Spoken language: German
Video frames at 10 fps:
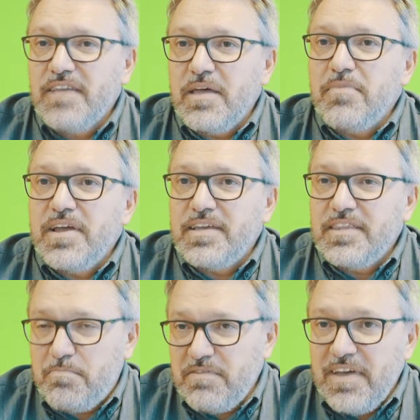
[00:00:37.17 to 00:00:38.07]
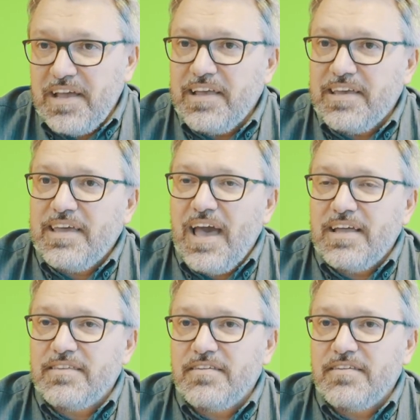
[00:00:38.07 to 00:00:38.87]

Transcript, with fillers: nämlich die Beweglichkeit,